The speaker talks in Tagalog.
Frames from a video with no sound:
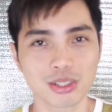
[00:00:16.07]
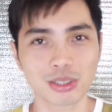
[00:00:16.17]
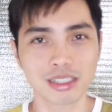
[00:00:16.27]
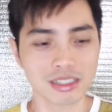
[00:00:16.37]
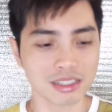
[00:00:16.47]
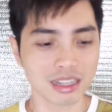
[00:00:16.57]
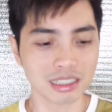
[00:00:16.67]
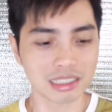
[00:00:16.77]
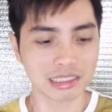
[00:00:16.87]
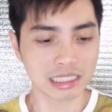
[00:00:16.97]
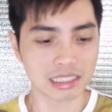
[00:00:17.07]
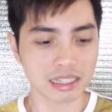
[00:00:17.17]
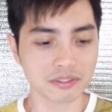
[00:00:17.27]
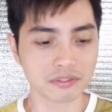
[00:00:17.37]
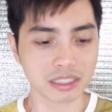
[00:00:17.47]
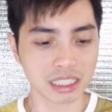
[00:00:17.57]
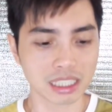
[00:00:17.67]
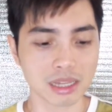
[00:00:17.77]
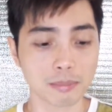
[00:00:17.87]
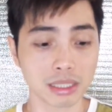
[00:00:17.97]
So this is the Elisa
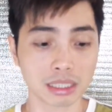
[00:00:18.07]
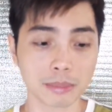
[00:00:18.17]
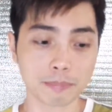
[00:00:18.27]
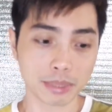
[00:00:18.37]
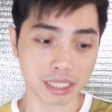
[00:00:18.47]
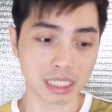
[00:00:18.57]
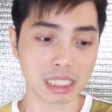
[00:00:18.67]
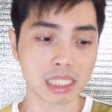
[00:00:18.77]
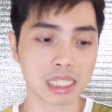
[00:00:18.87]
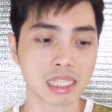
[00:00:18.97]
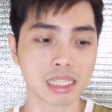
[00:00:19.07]
Vika Milky Piggy